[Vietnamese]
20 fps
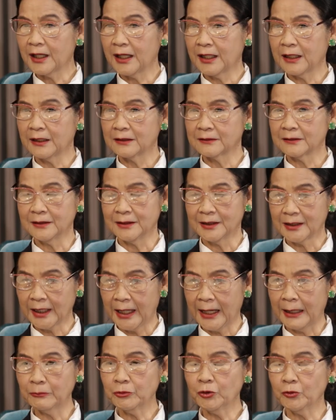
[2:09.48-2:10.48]
là tình
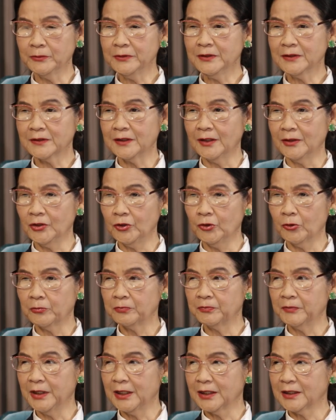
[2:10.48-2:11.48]
cảm cũng như tình dục
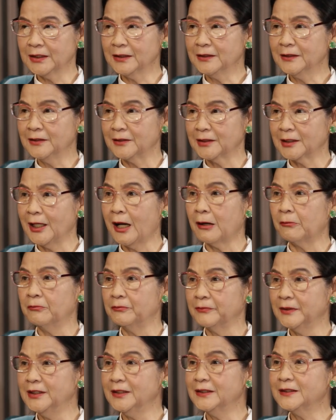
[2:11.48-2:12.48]
về cái người
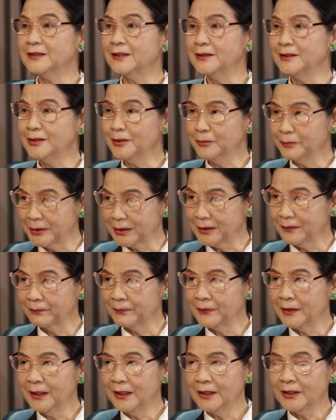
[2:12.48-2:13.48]
đồng giới tính với mình
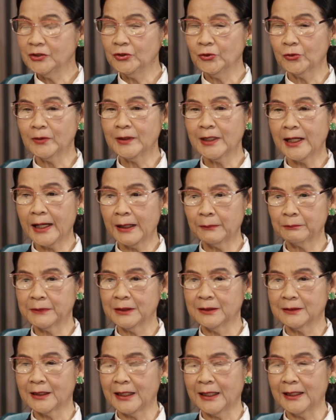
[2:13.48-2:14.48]
ví dụ nam
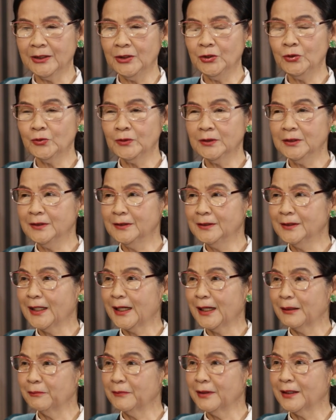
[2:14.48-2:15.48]
thì phải yêu thương
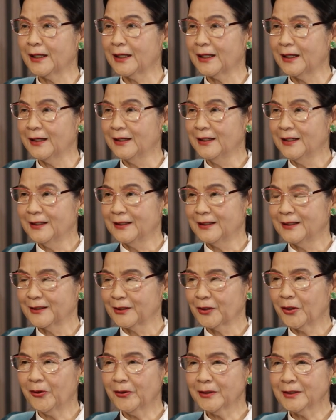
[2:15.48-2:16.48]
nam là ờ,
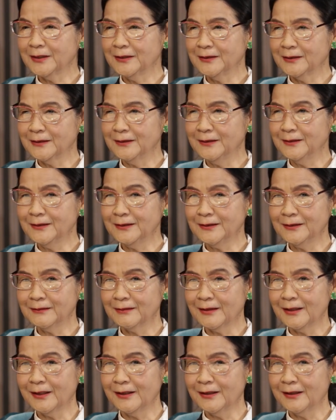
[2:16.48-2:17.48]
có cái tính
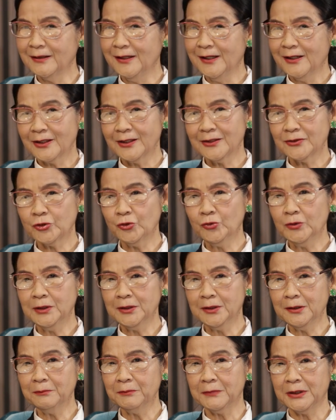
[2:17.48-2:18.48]
ờ, cái xu
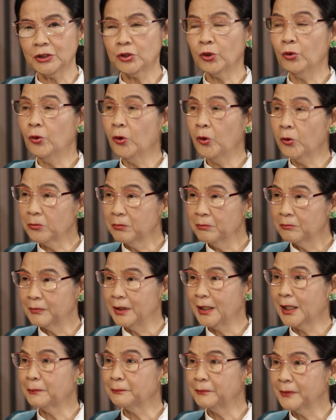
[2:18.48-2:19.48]
hướng bị thu hút
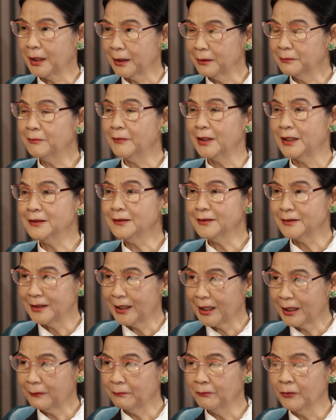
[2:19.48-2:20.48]
bị hấp dẫn bởi người
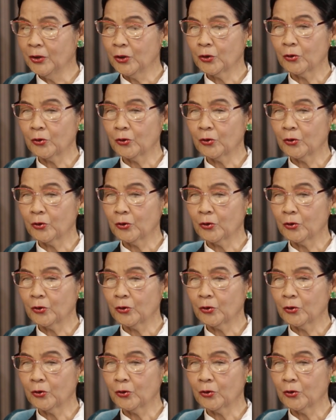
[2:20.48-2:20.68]
nam